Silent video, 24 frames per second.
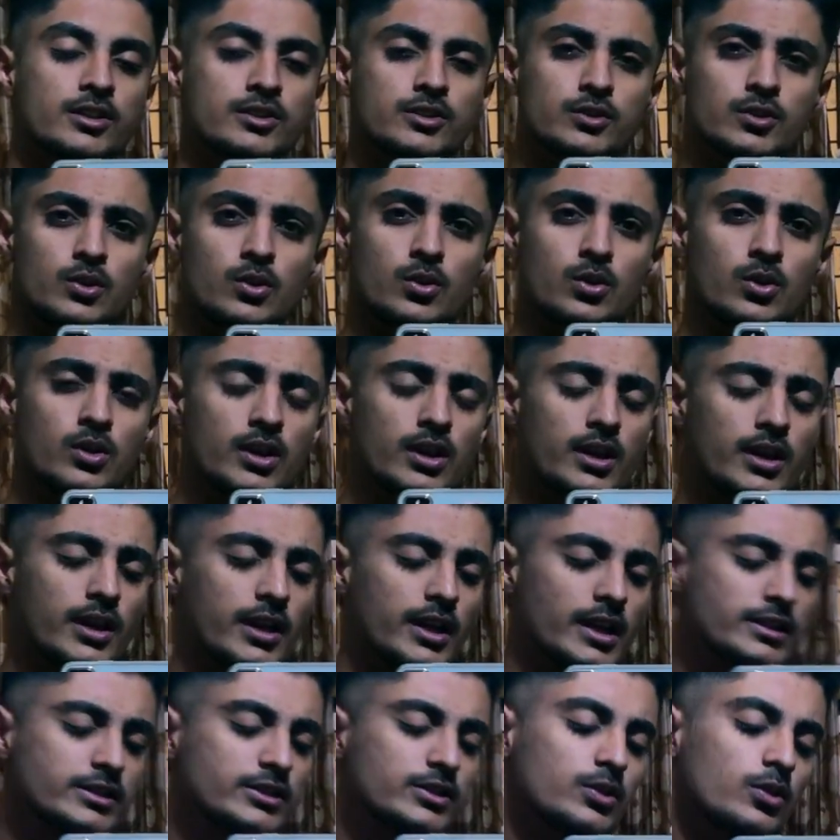सो
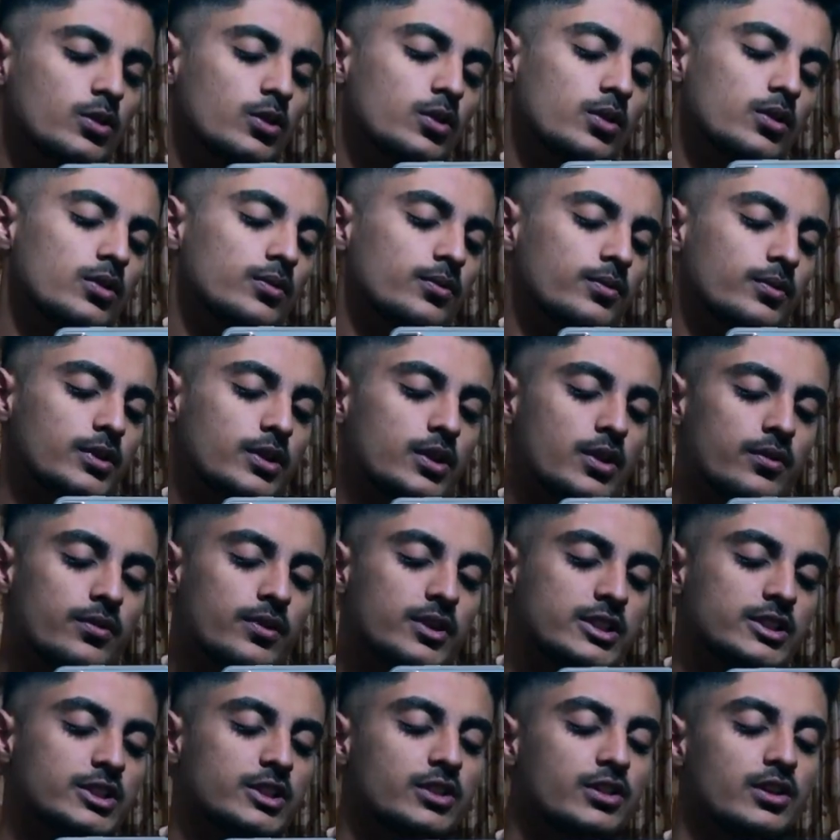लेट्स गो विदाउट
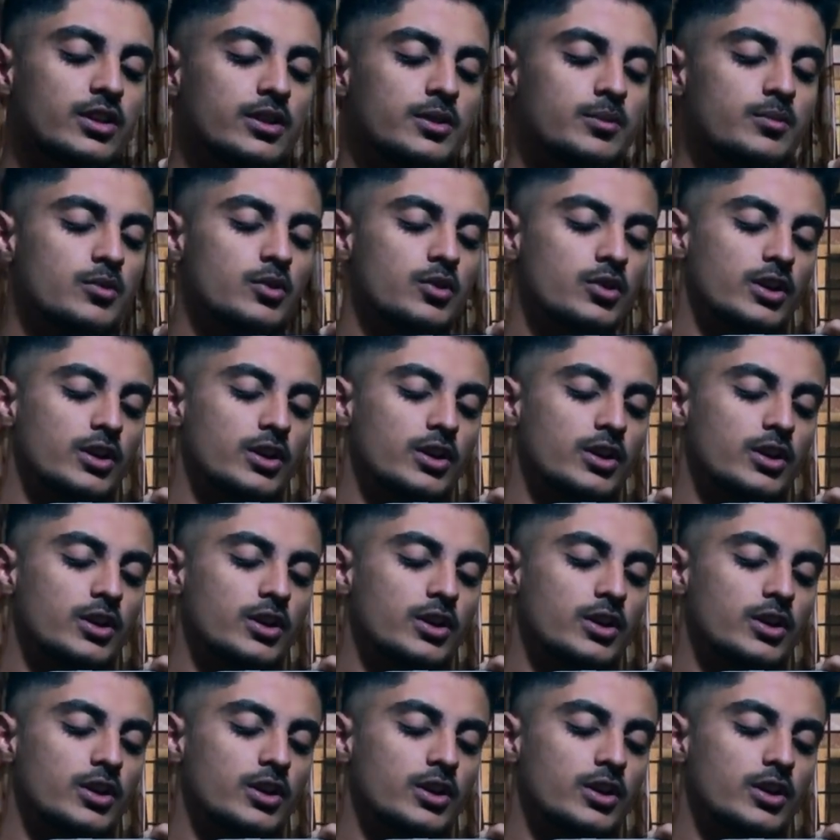वेस्टिंग एनी मोर